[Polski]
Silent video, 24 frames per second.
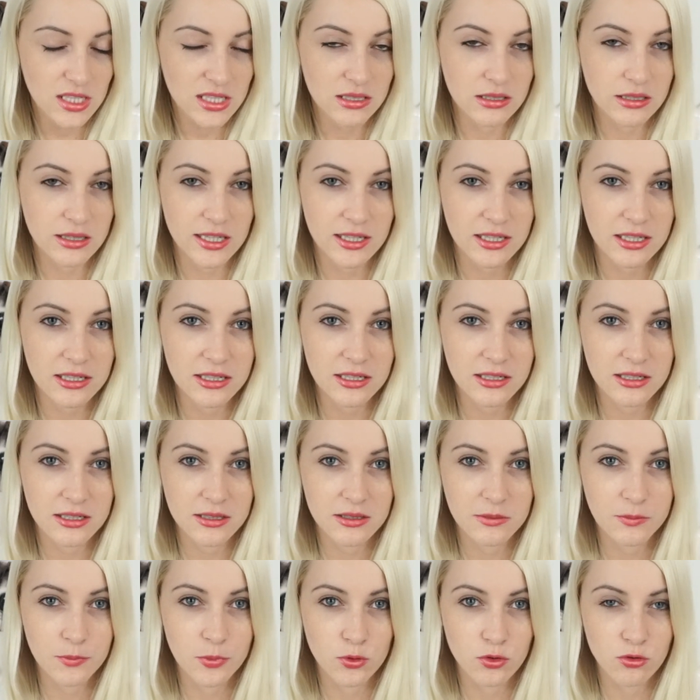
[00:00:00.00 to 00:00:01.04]
I takich
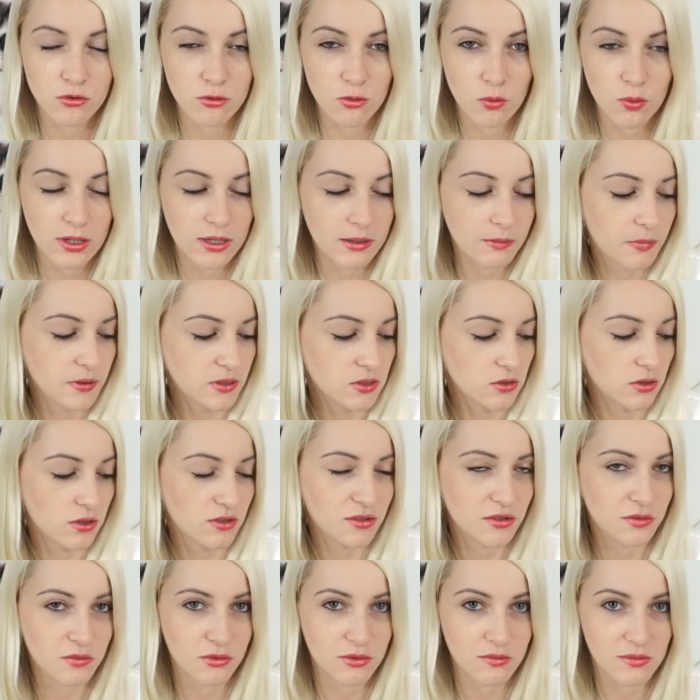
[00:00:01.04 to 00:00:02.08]
pożółkłych
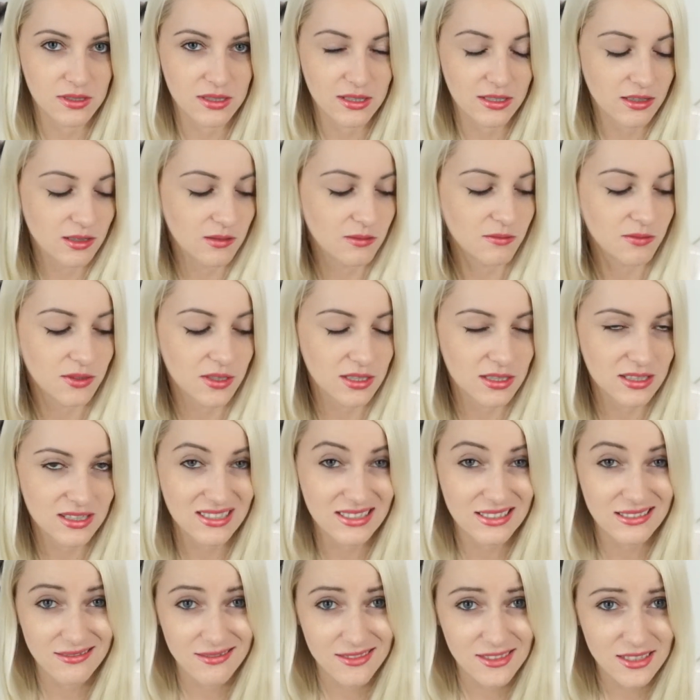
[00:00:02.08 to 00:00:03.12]
paznokci moim zdaniem, więc
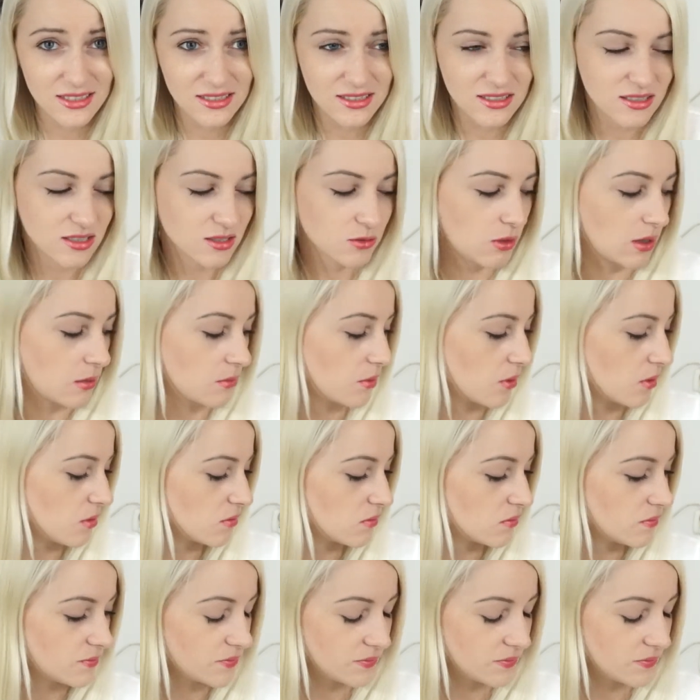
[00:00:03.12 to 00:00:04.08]
słabo.